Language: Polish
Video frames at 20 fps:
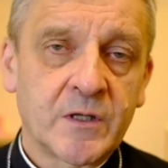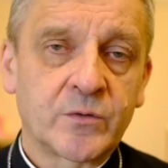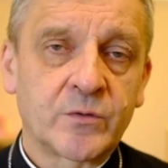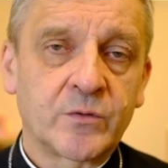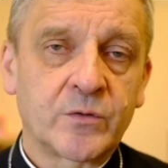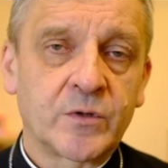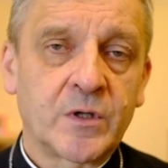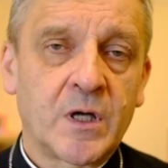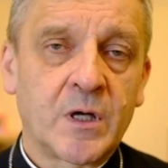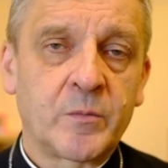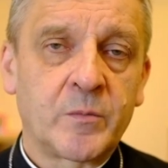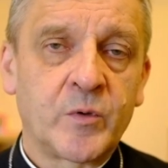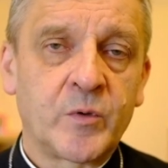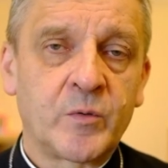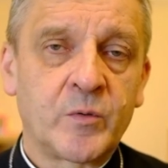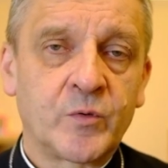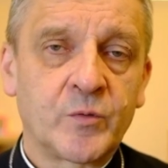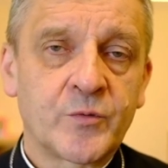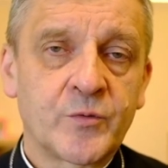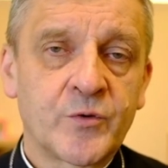które by
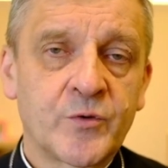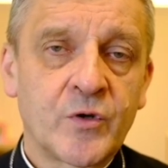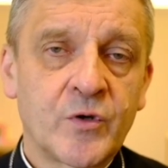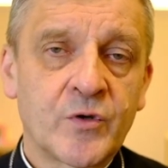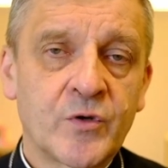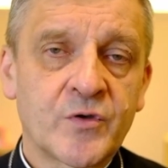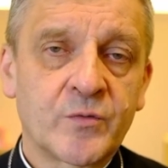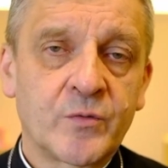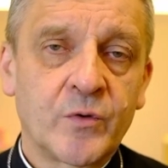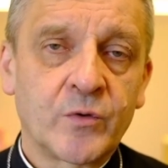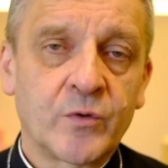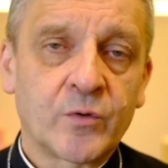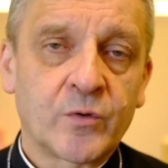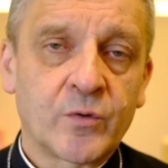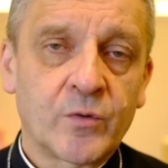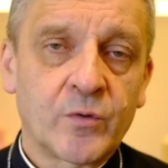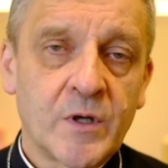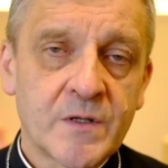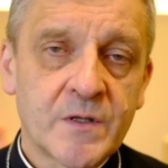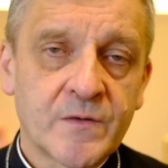mu przyniosło
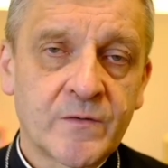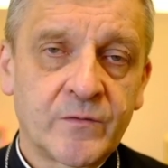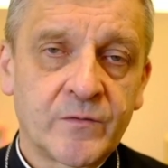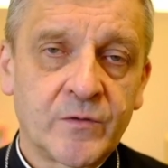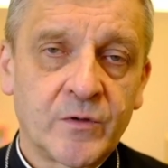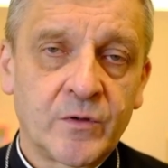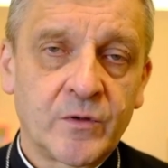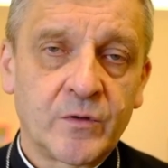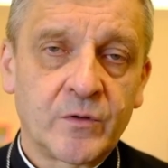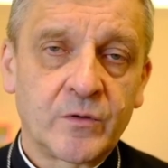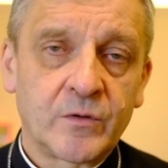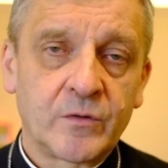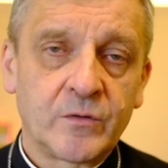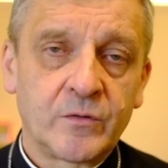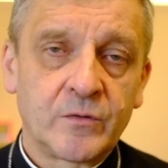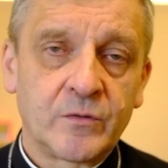królestwo